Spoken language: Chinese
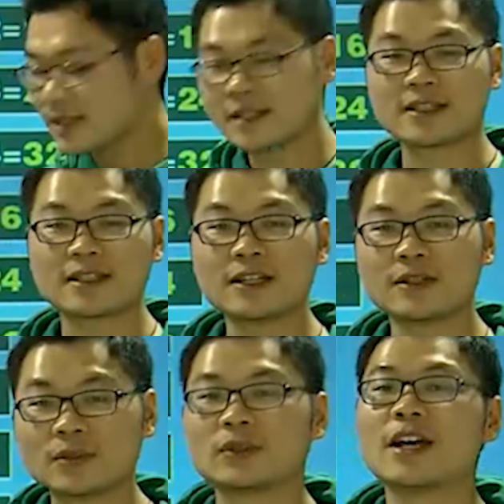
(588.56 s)
四十
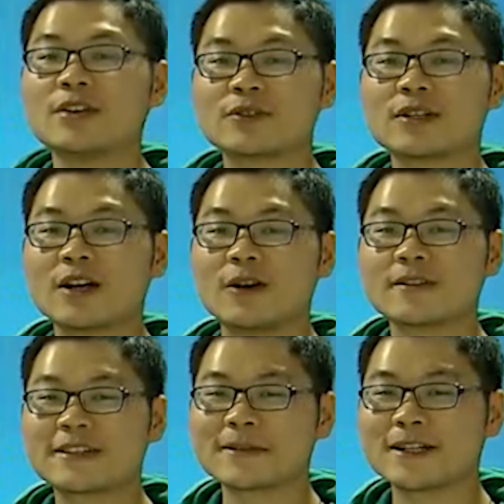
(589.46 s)
读得很顺
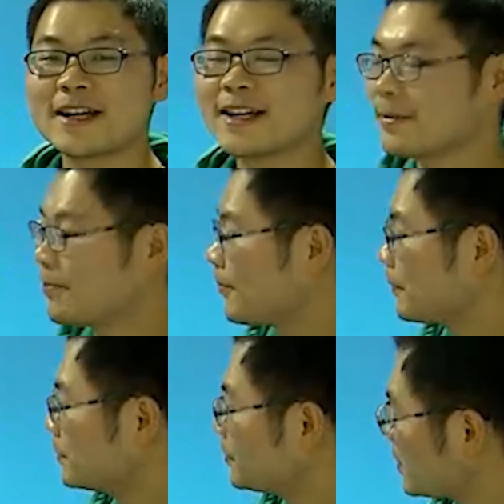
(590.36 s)
口，是不是？
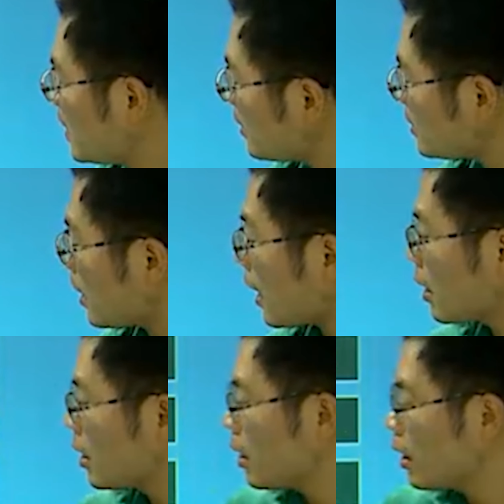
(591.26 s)
接下来